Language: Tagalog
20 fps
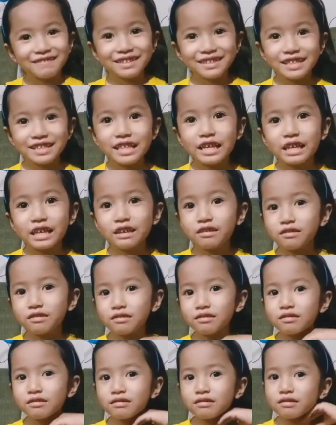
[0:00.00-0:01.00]
may the
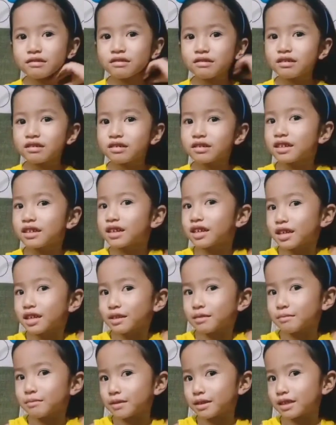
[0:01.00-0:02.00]
Lord
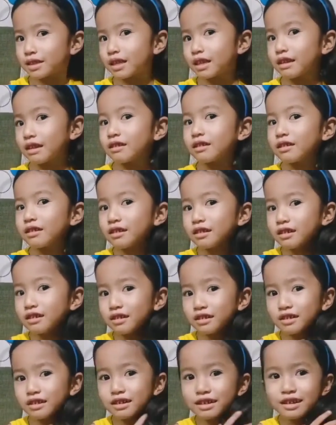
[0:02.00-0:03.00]
God, may the
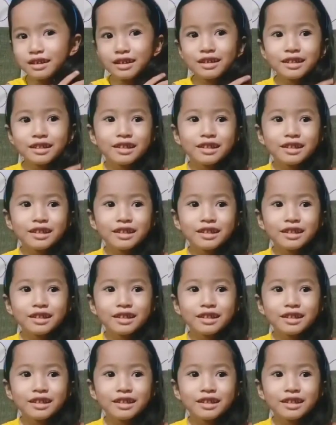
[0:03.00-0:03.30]
Lord